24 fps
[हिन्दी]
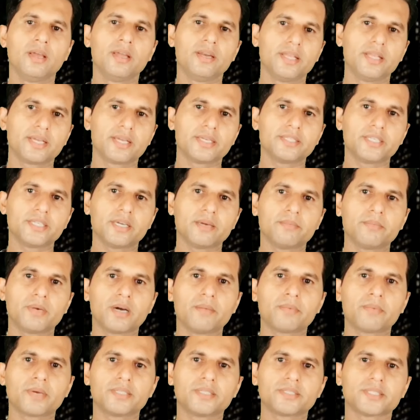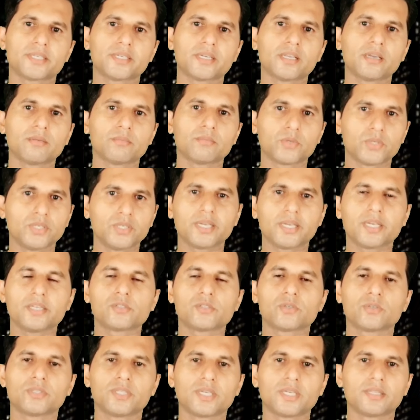लेकिन जब आपका चैनल मोनिटाइज
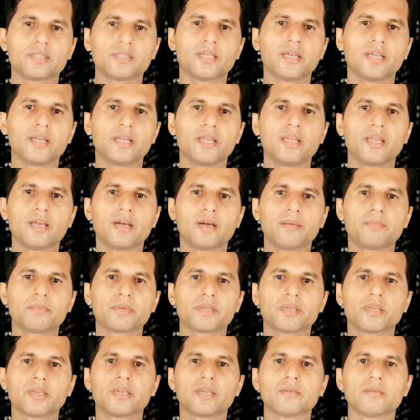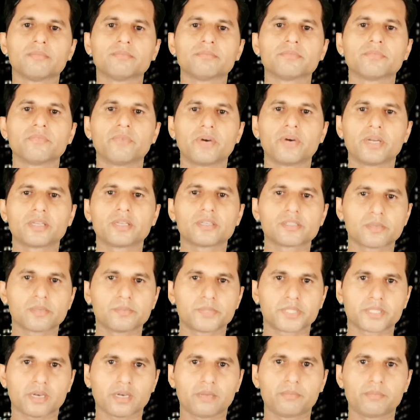हो जाता है आपके वन के
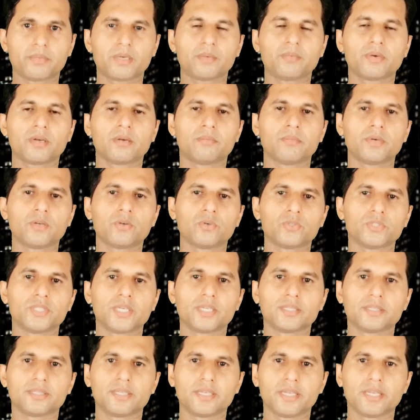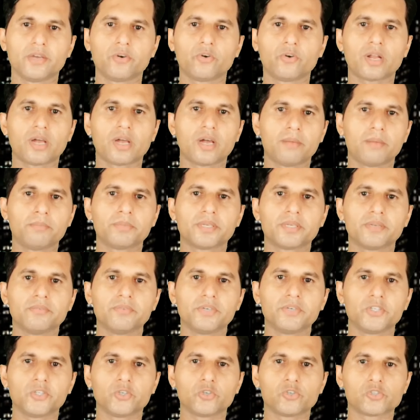सब्सक्राइबर मुकम्मल हो जाते हैं और आपकी
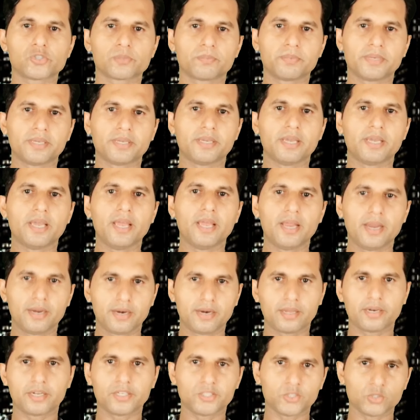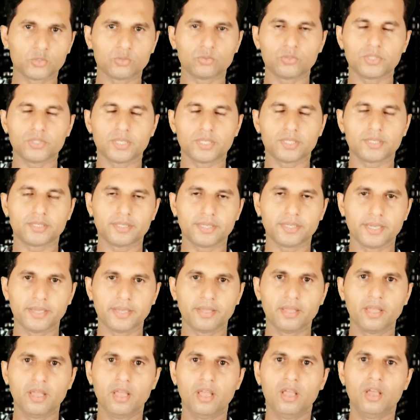वीडियोस पे ऐड आना शुरू हो जाते हैं
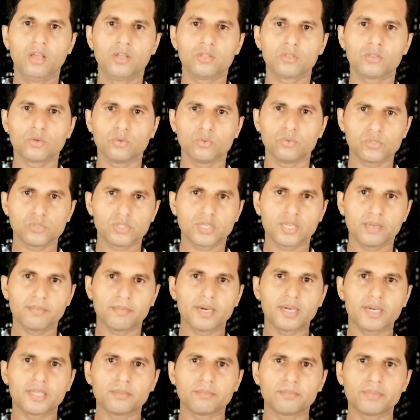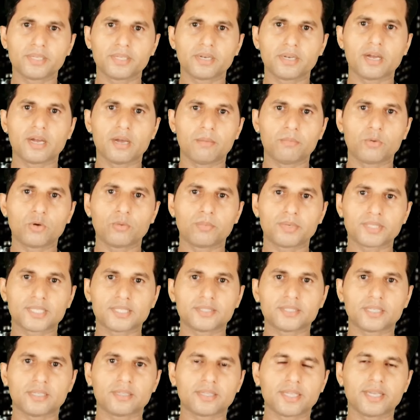तो उसके बाद फिर आपको पता
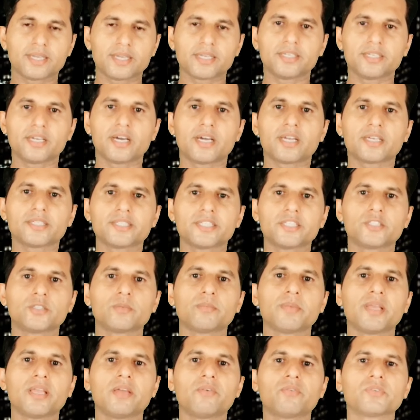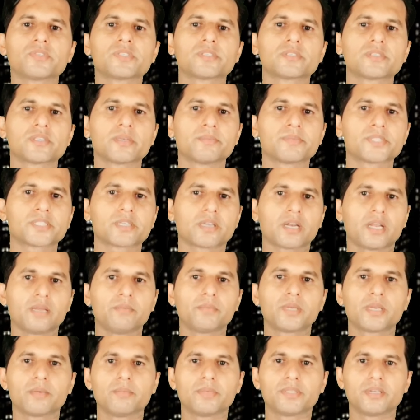चलता है कि यार ये जो मैं उस
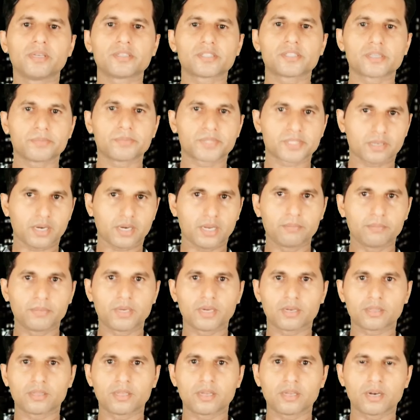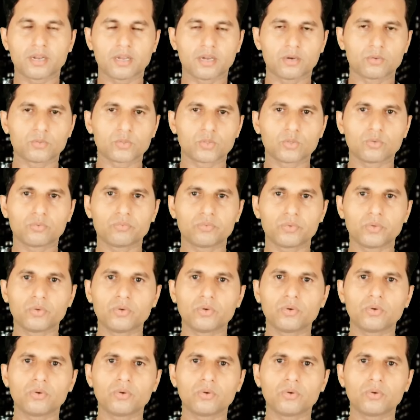सब्सक्राइब के बदले सब्सक्राइब करता रहा हूँ तो वो